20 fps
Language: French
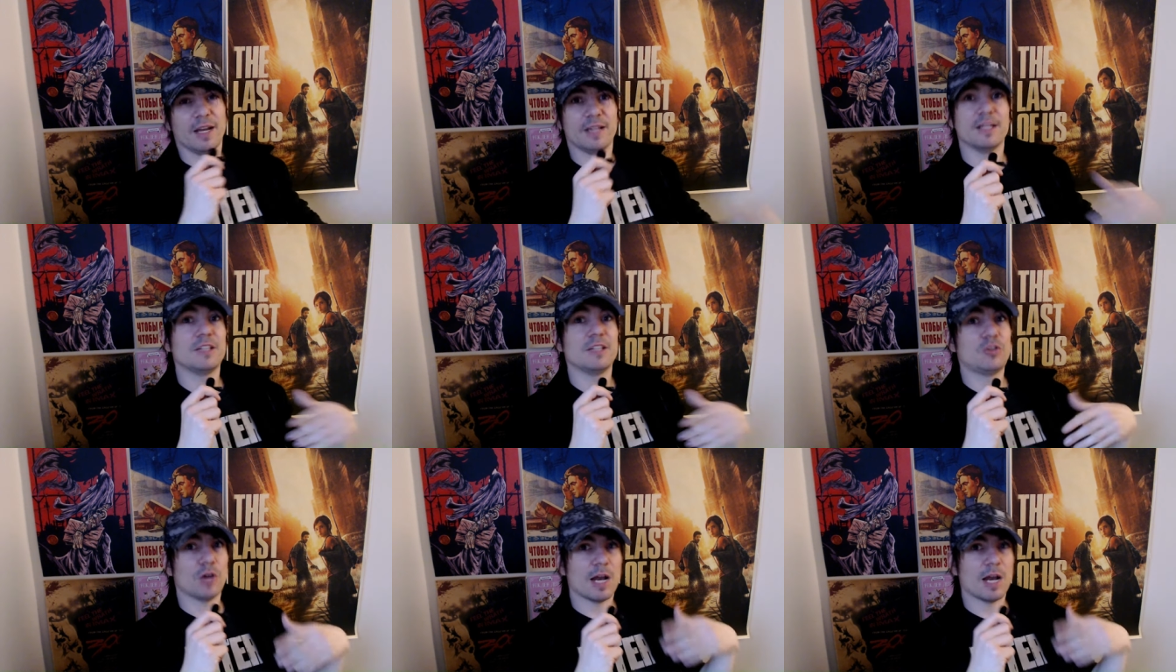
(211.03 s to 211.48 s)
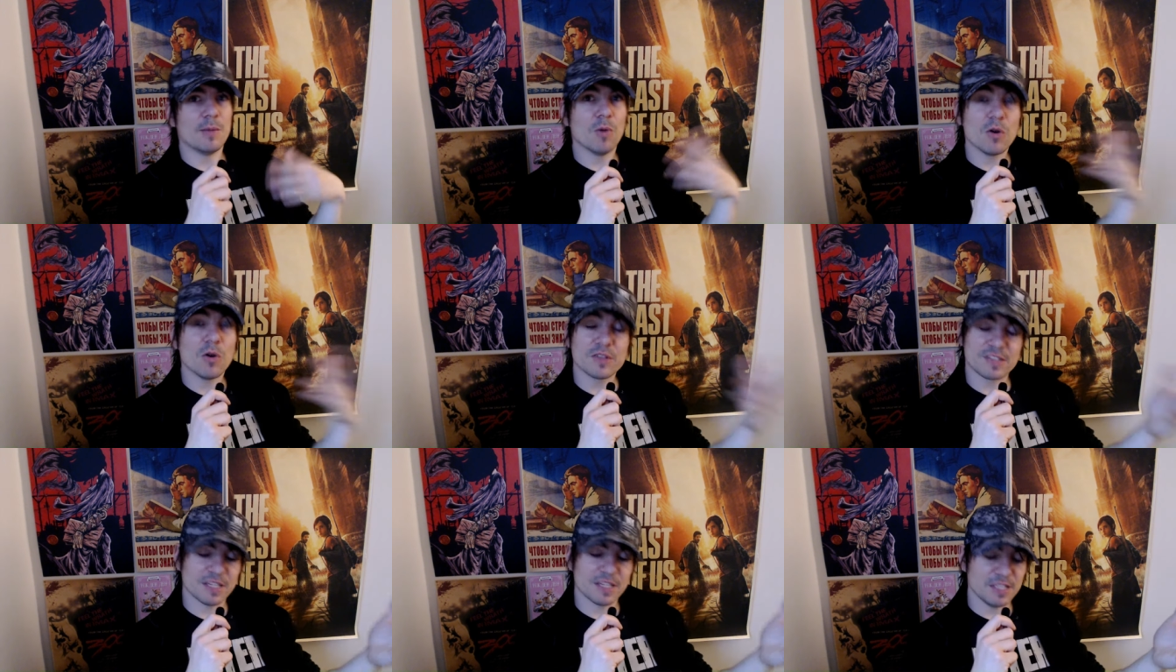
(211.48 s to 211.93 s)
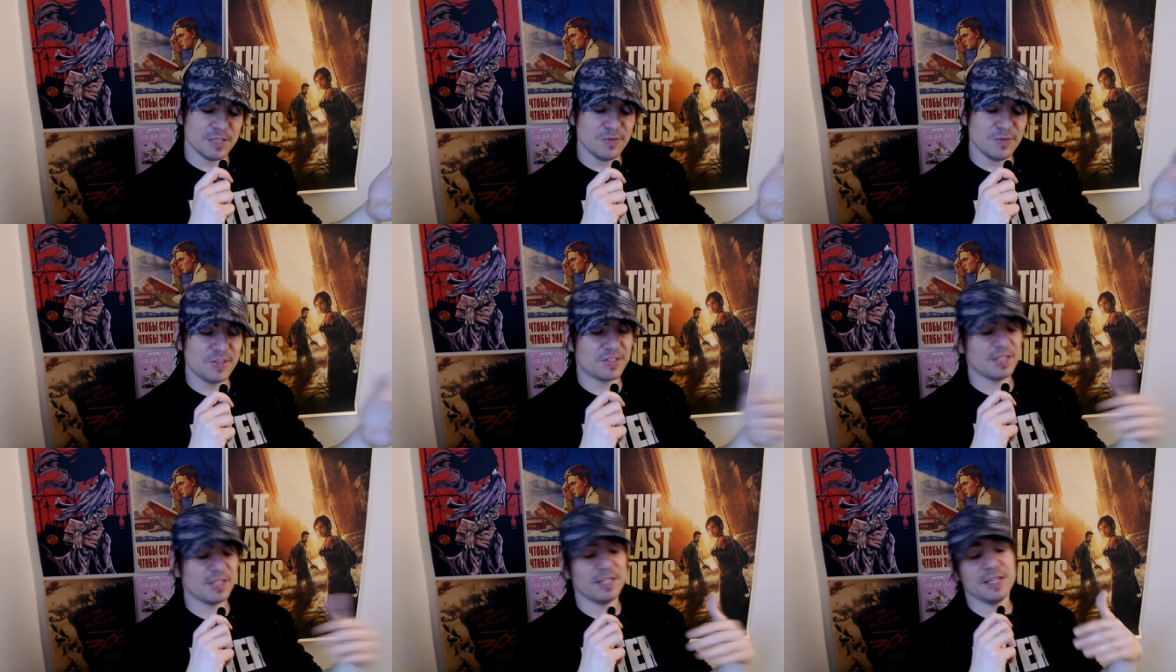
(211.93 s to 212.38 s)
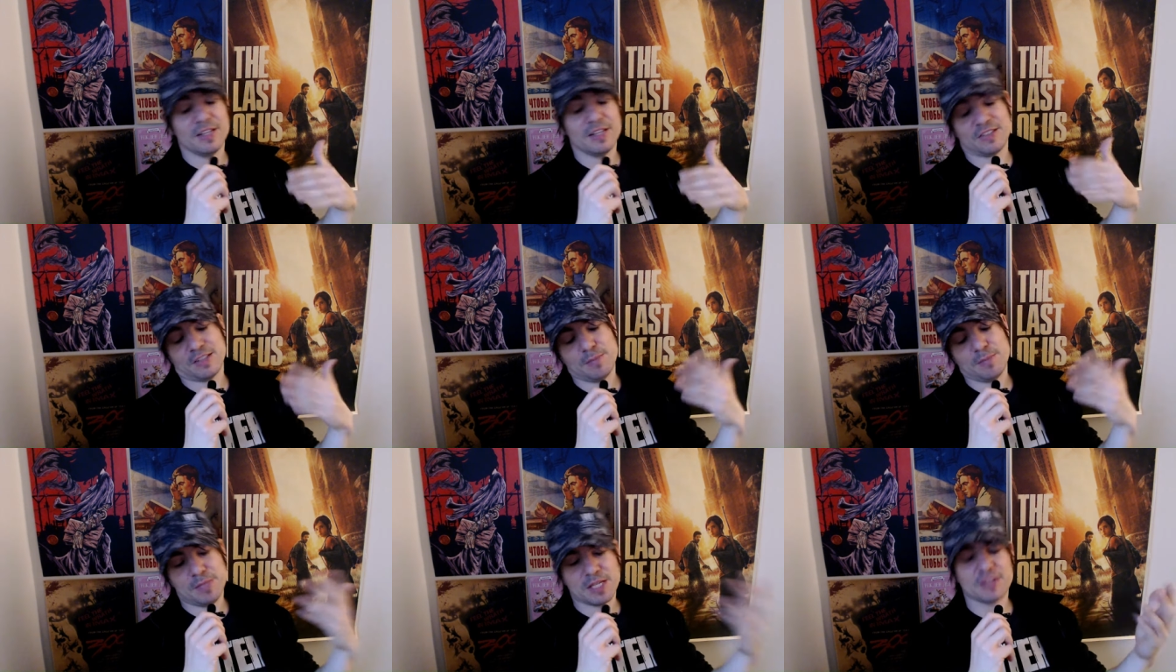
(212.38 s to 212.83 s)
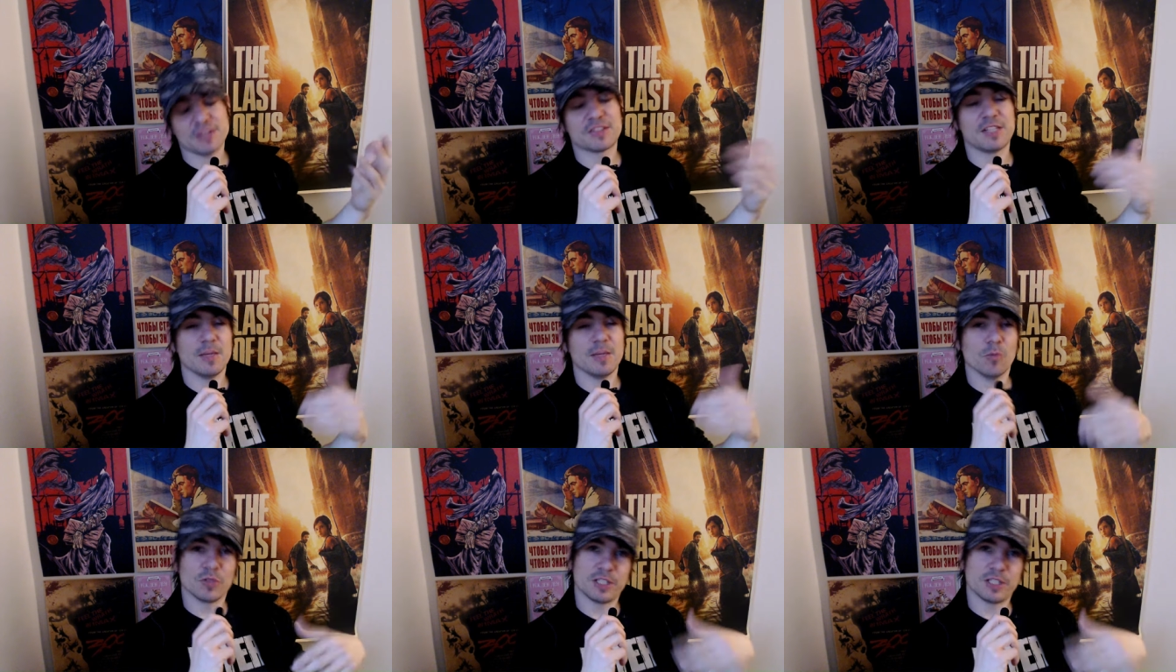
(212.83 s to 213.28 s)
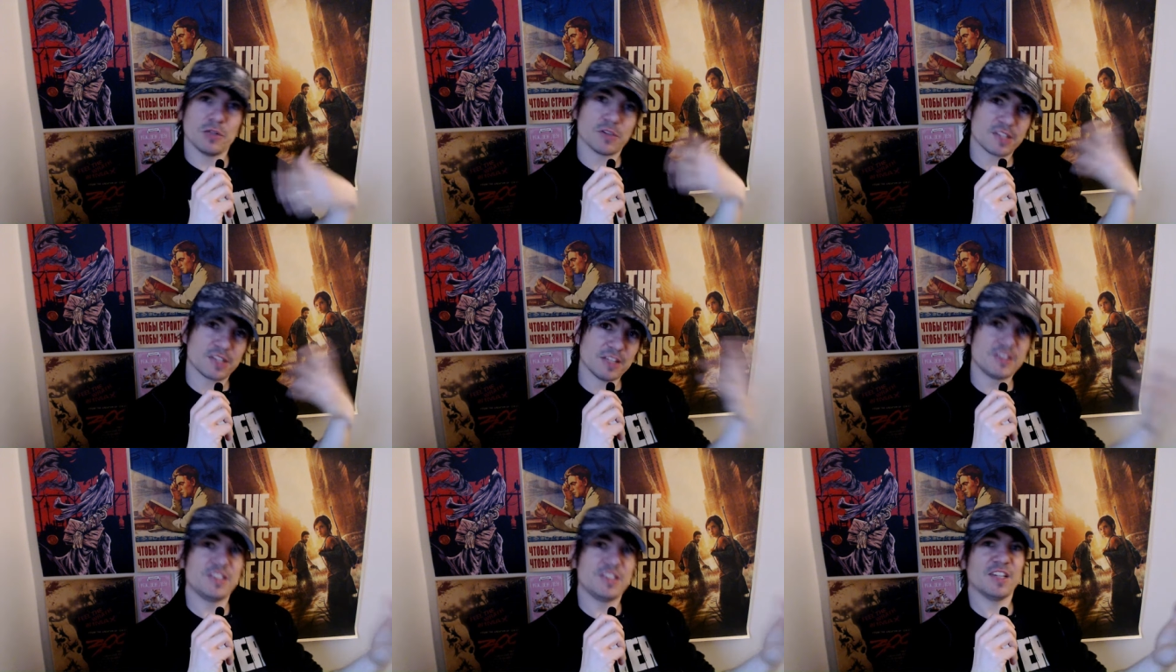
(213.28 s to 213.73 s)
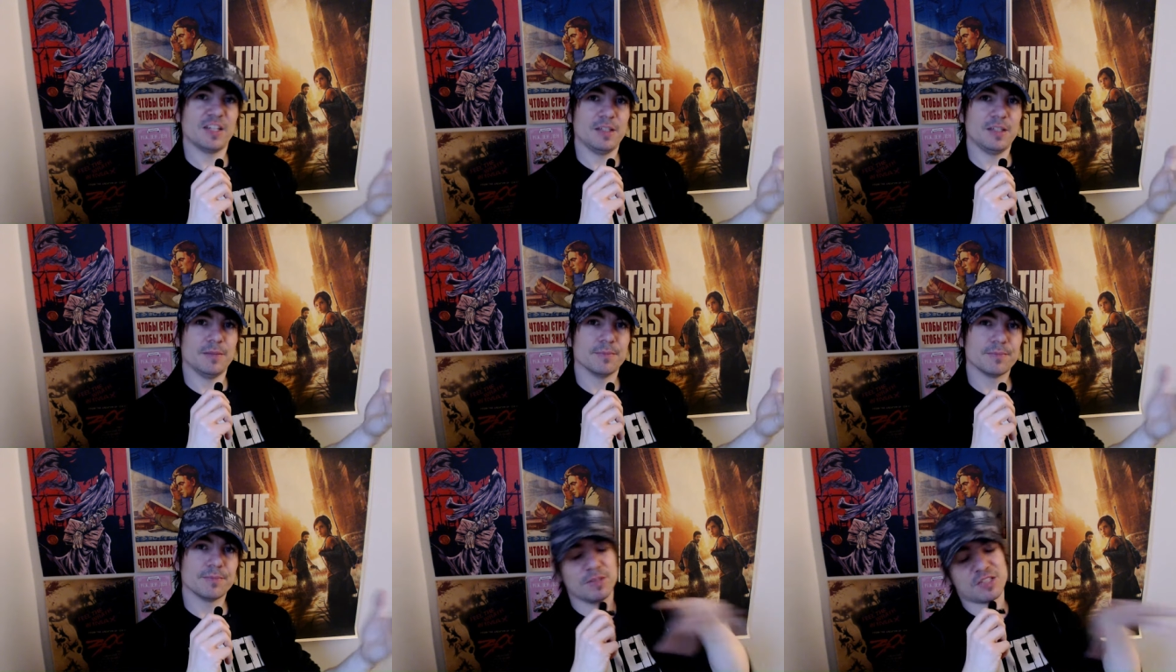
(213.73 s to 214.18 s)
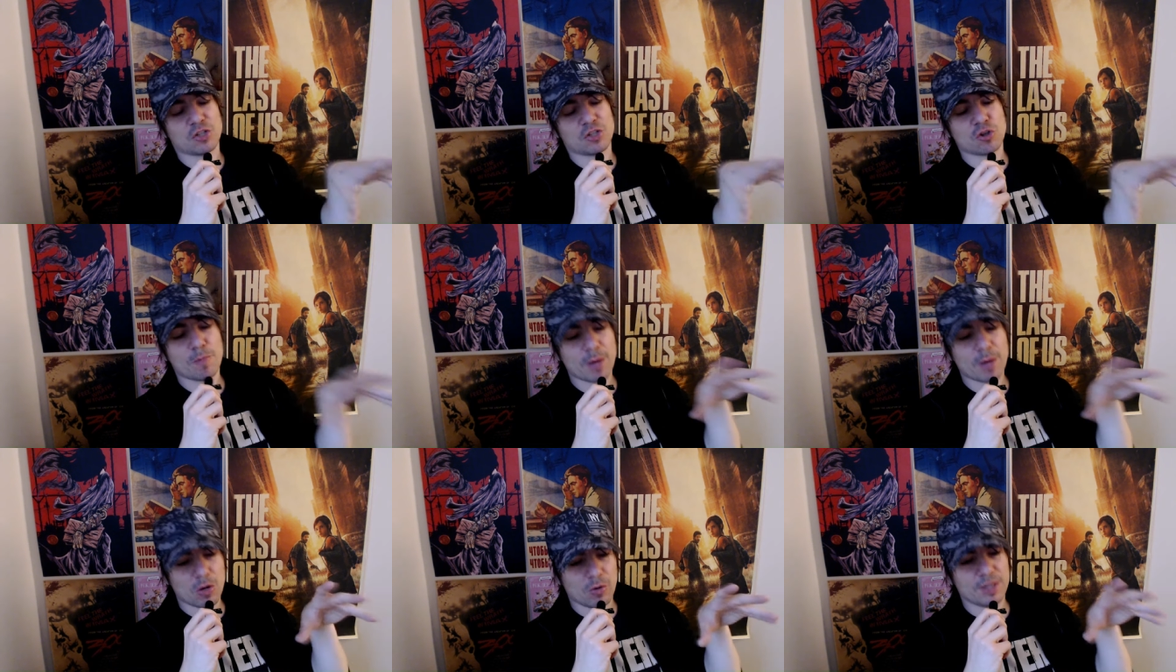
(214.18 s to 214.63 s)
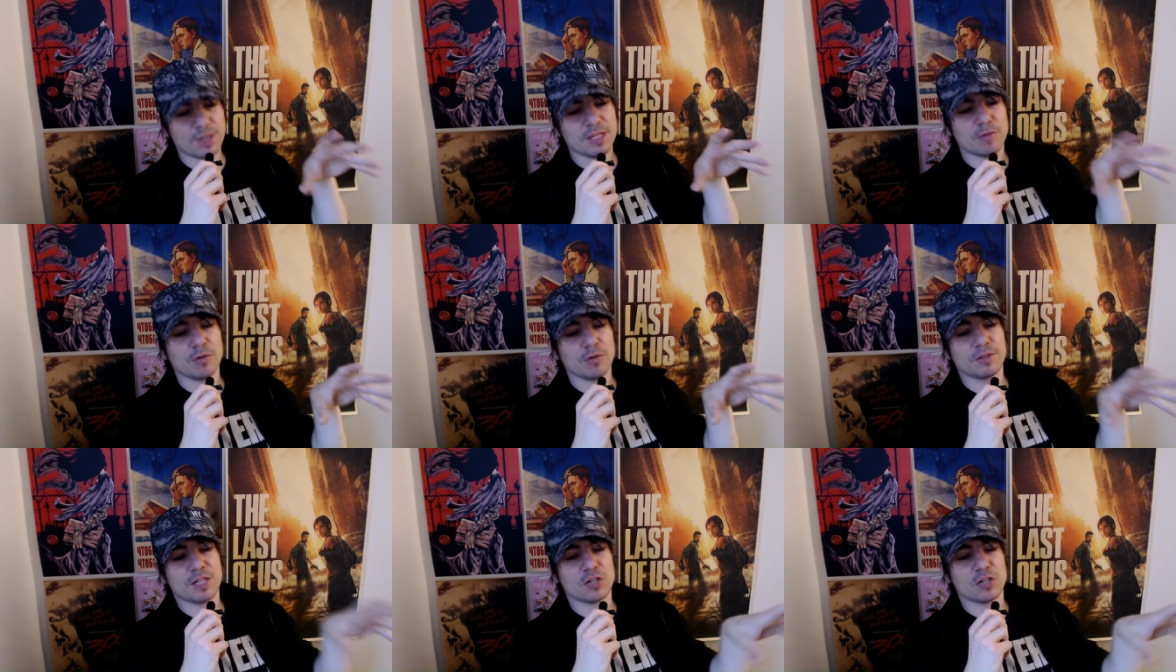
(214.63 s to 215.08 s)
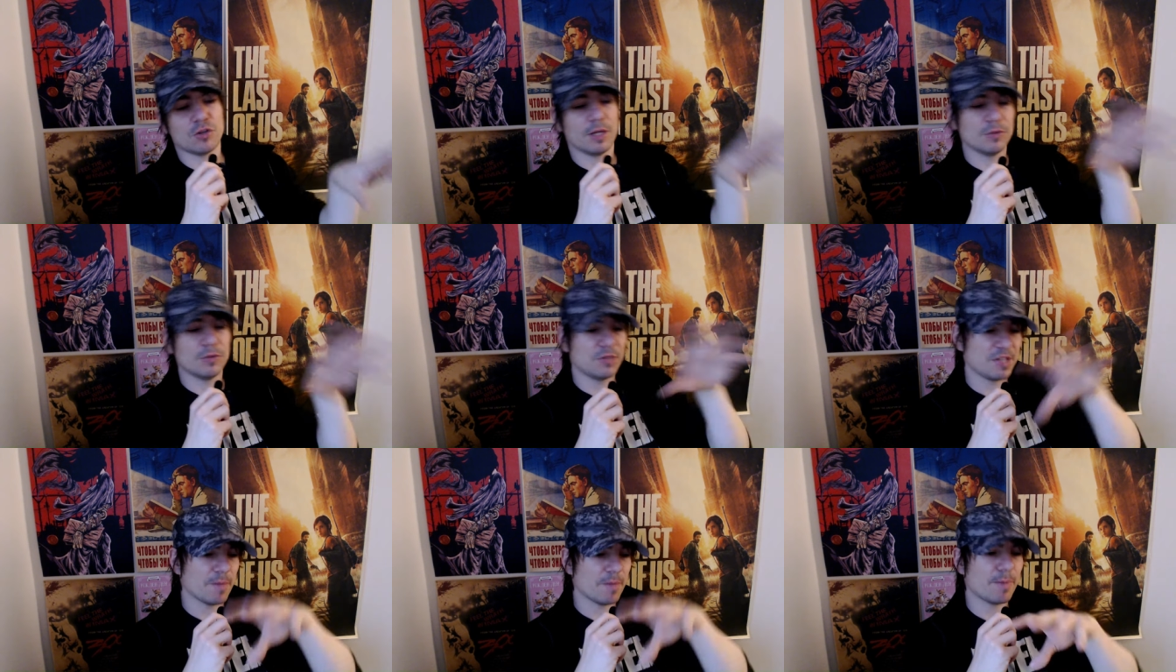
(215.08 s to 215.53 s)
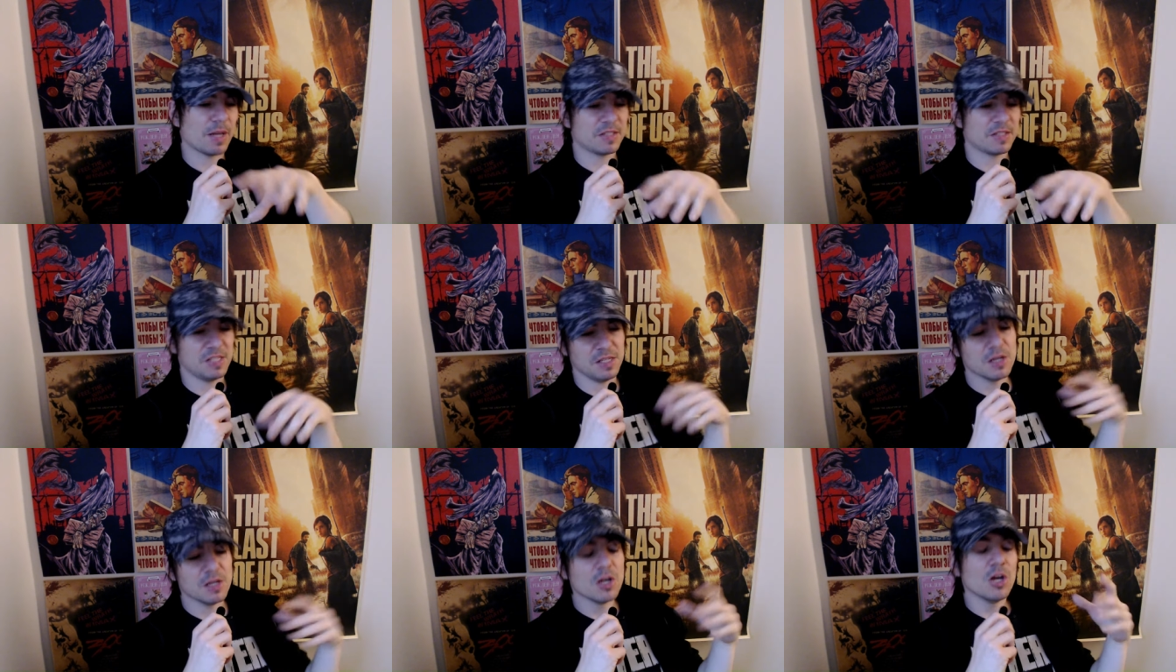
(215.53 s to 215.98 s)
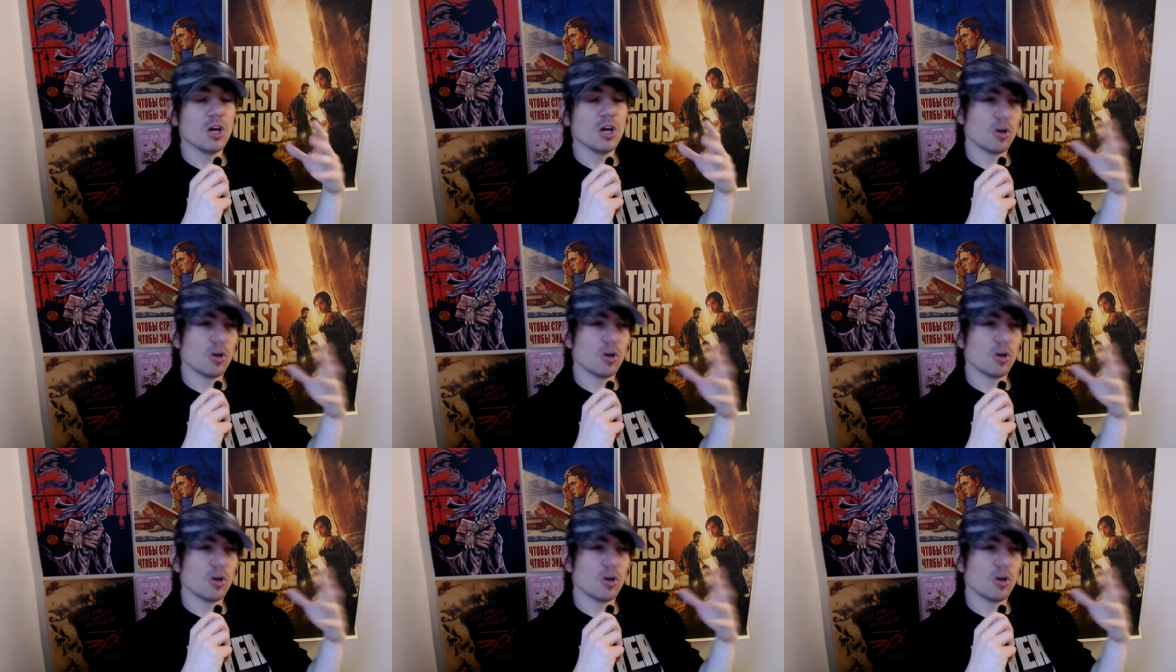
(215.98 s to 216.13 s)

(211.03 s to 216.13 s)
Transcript: Et naturellement, ça divisait, et c'est bien ce qui est montré dans cette série. Mais ça, j'en parlerai davantage dans la deuxième partie.